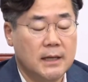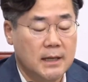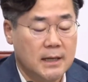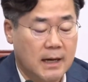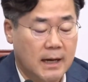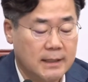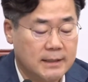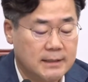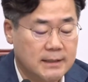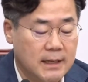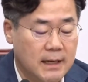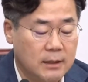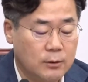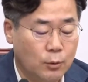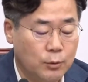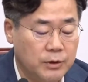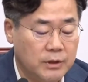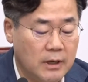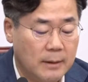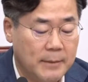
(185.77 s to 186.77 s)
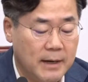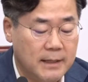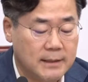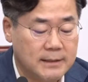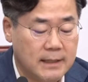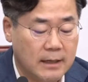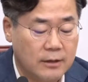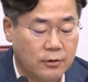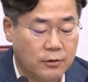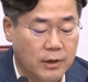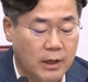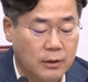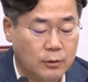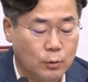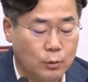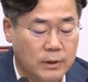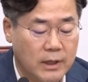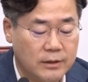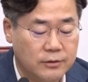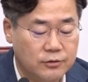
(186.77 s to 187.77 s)
가짜 돈다발 사건의
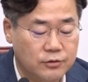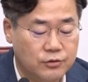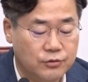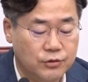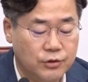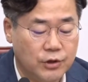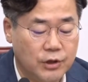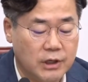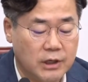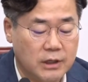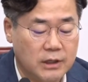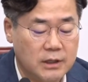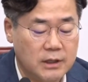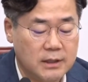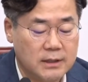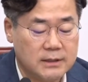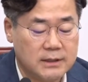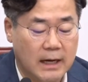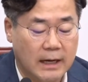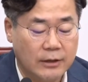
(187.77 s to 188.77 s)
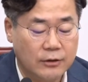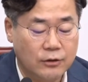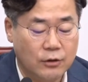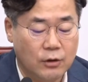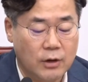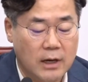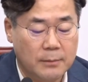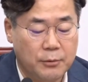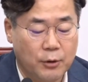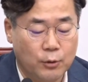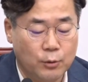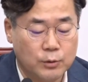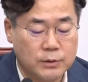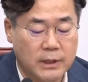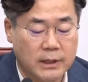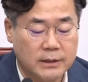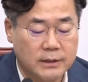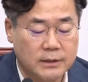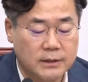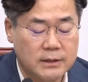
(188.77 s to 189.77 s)
또 다른 주역인 장영아
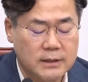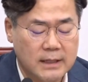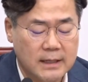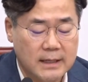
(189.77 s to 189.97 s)
변호사는